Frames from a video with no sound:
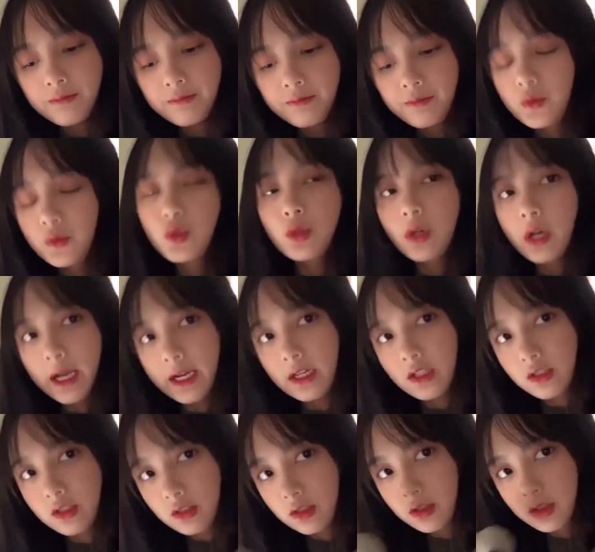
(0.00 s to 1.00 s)
最好还
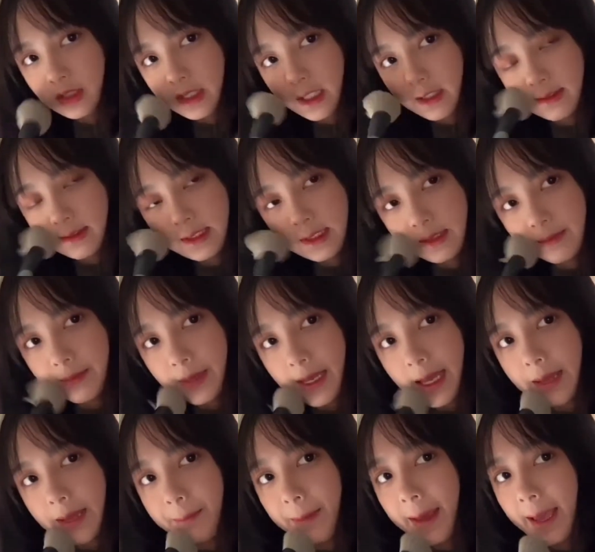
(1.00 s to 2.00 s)
是这样轻拍，
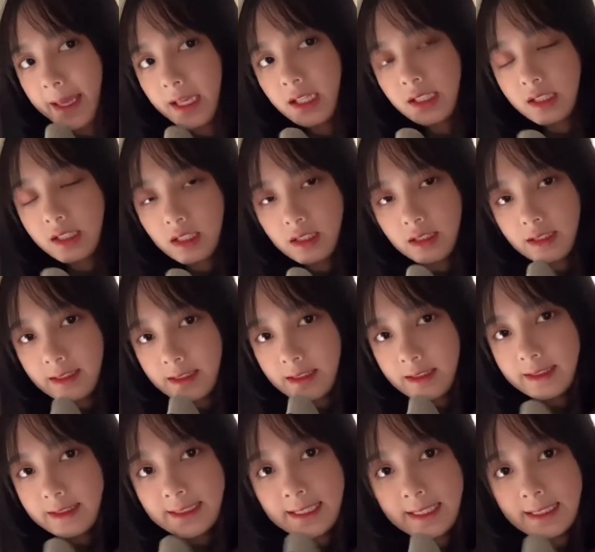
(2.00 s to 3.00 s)
拍一层
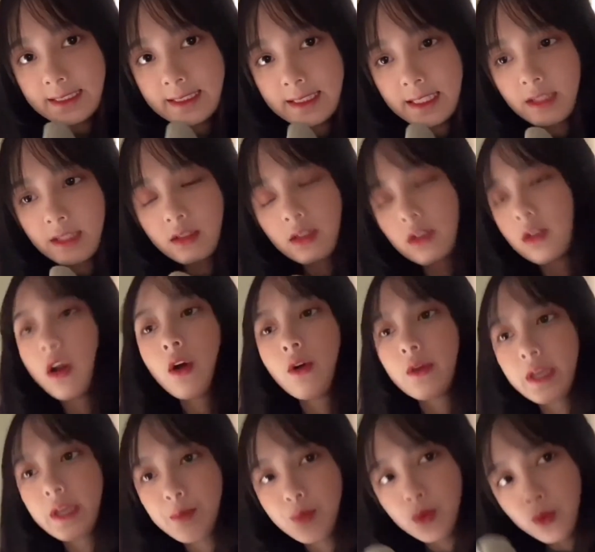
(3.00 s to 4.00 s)
浅浅的，然后也
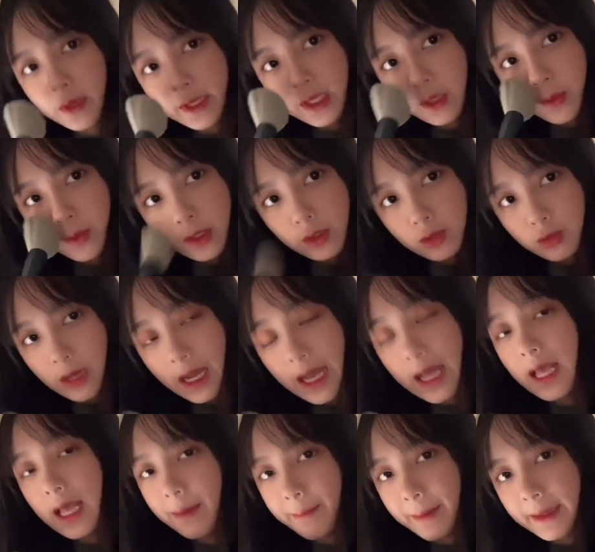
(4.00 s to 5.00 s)
不会因为刷
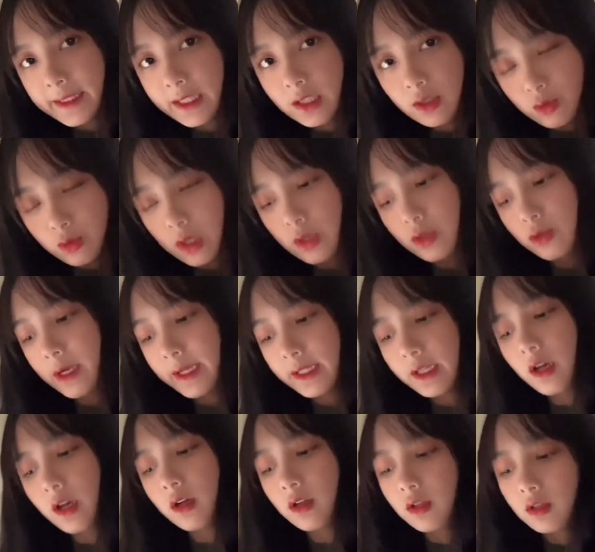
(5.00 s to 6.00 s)
把底妆刷掉。
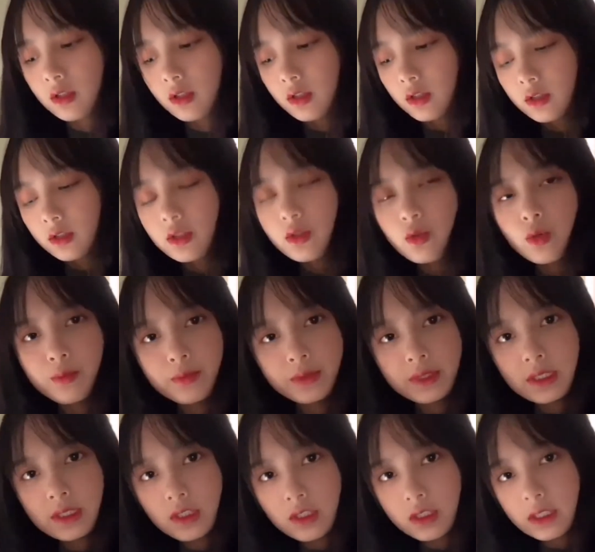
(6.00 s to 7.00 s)
这我不记
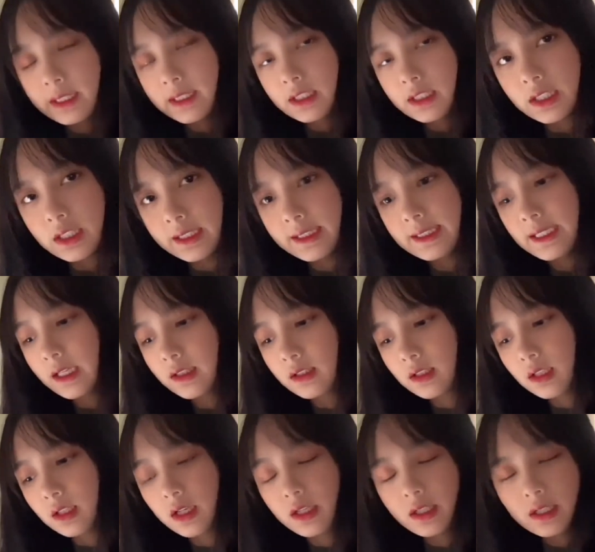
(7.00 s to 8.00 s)
得是听讲的
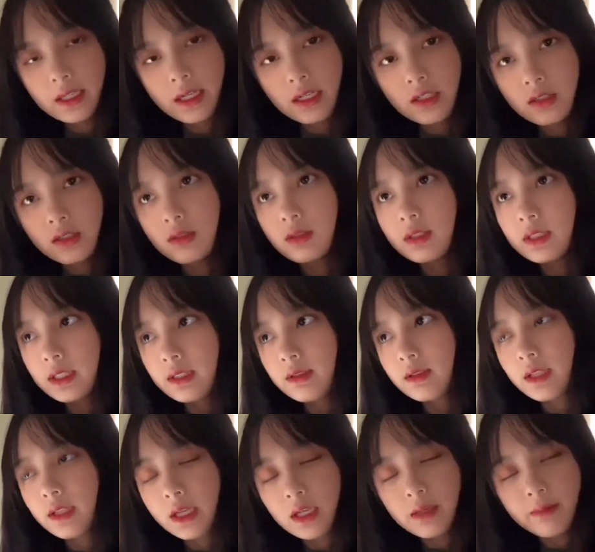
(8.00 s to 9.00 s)
了，应该是听
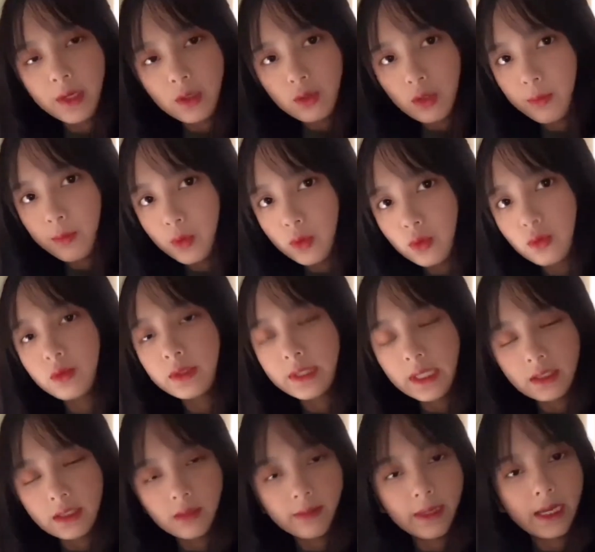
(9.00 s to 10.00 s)
哪个美妆博主讲的
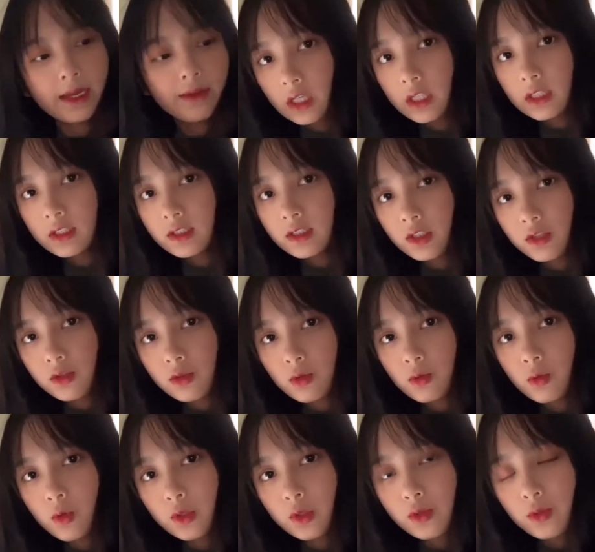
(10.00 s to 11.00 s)
吧。其中
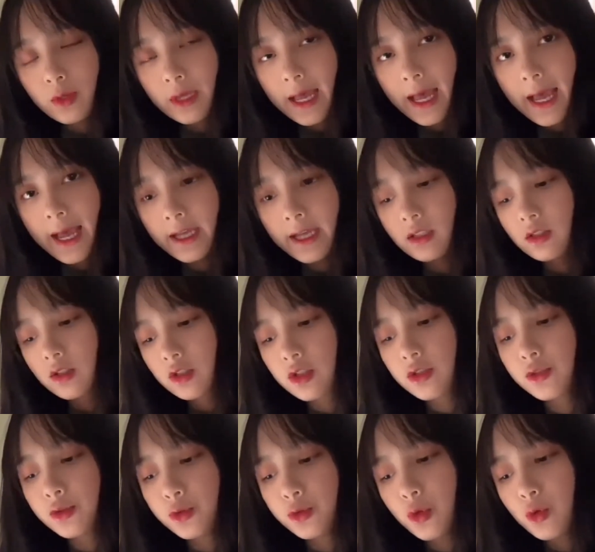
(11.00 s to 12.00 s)
我最爱的是
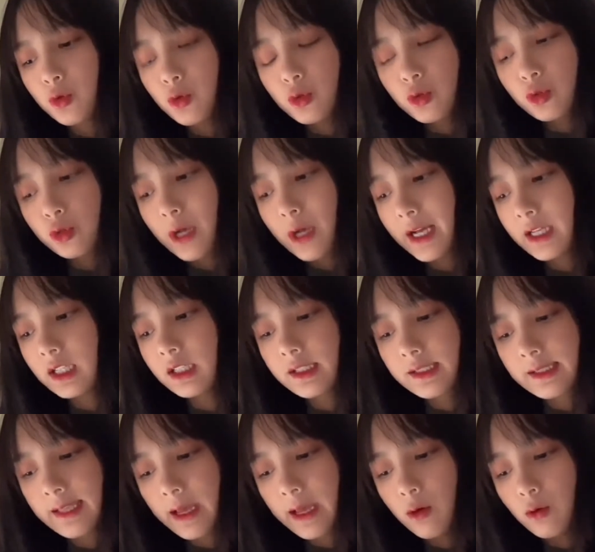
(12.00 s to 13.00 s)
修容刷跟
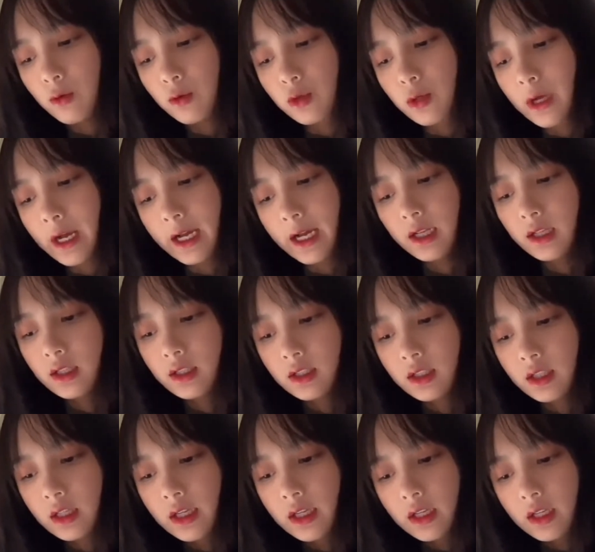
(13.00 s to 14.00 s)
腮红刷，
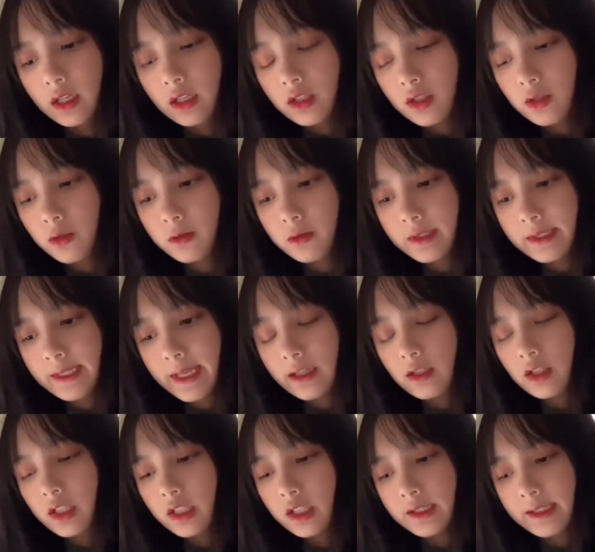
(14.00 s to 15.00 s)
这种腮
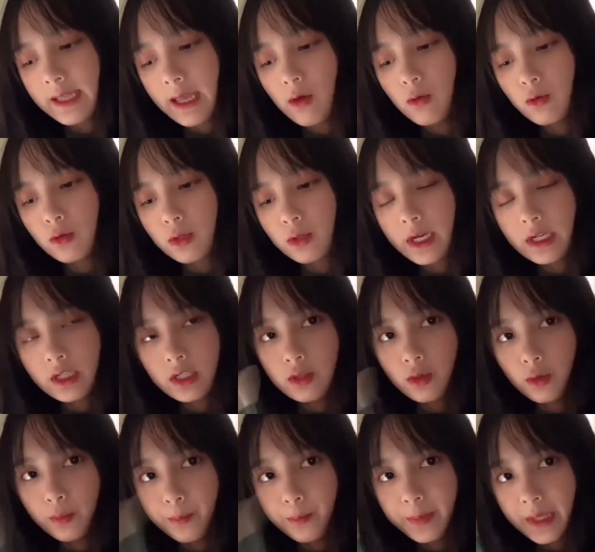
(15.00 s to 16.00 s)
这个腮红刷是这种
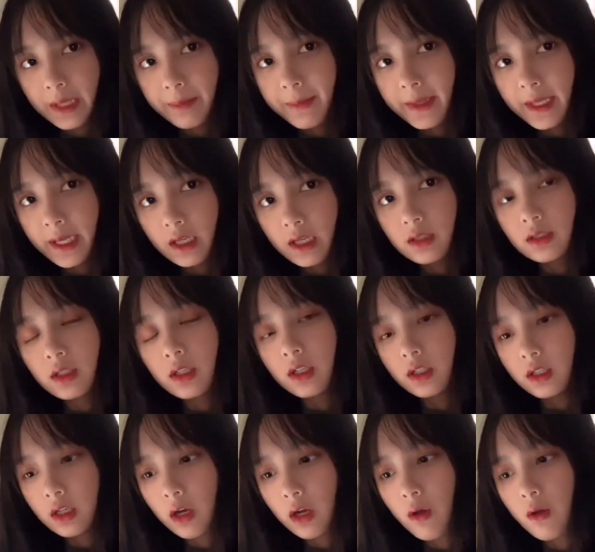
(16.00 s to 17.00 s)
瘪瘪的，
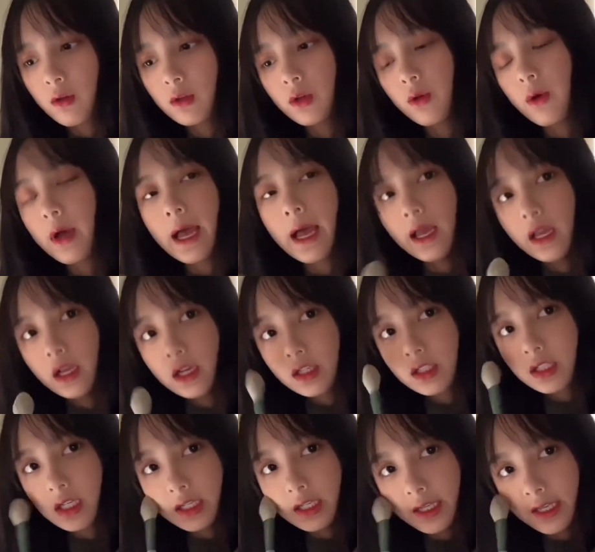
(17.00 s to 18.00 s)
然后的话
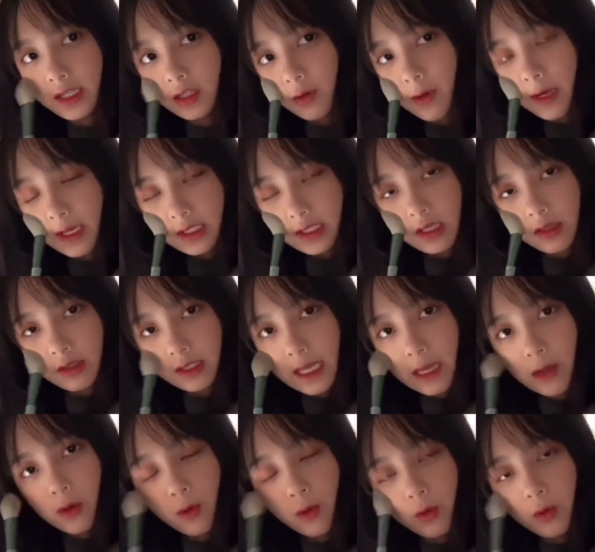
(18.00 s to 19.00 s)
上脸的话扫腮
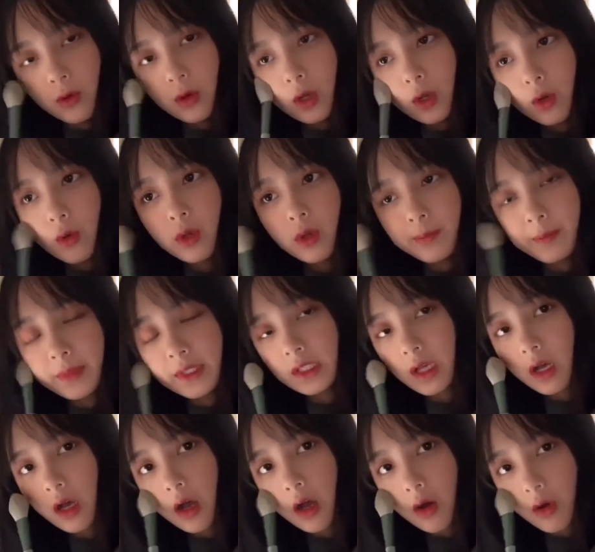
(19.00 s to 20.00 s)
红会比较
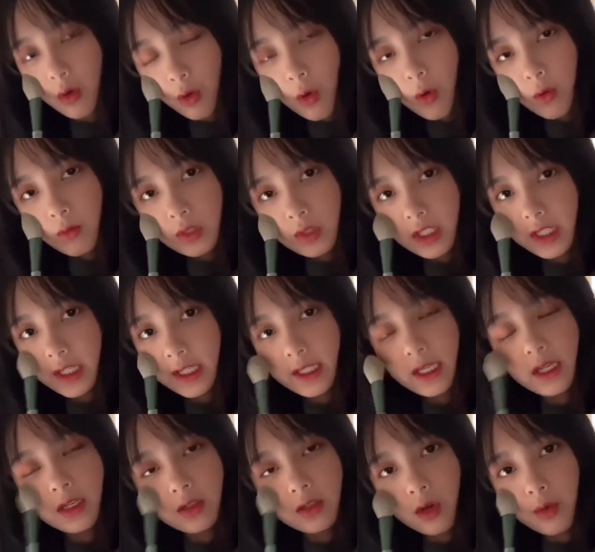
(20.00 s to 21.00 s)
好控制一点，
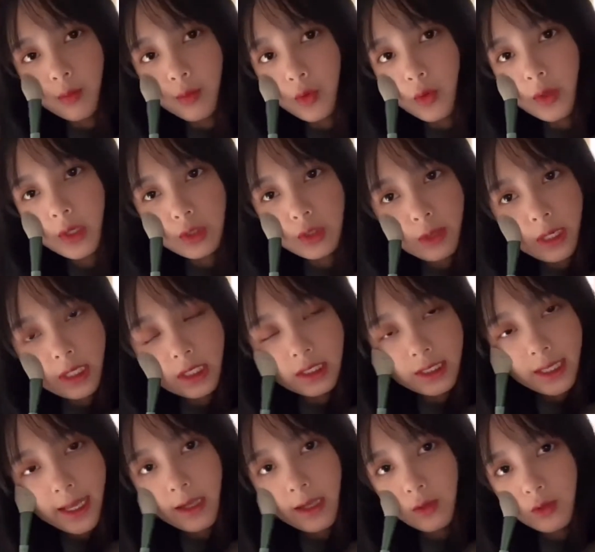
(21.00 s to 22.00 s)
然后不会刷的
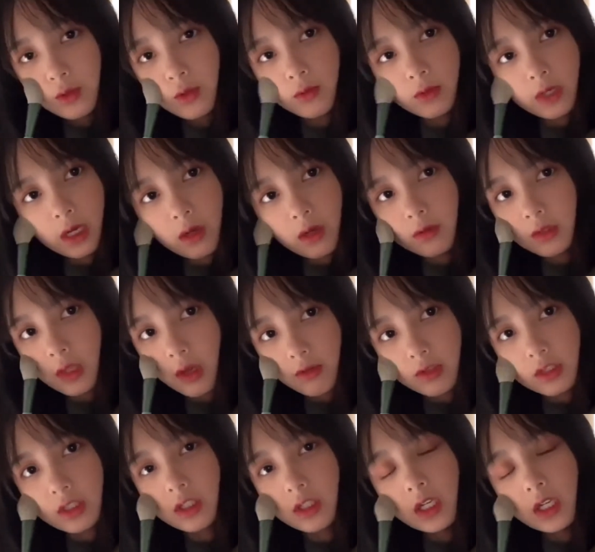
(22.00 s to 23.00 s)
太重，然后导致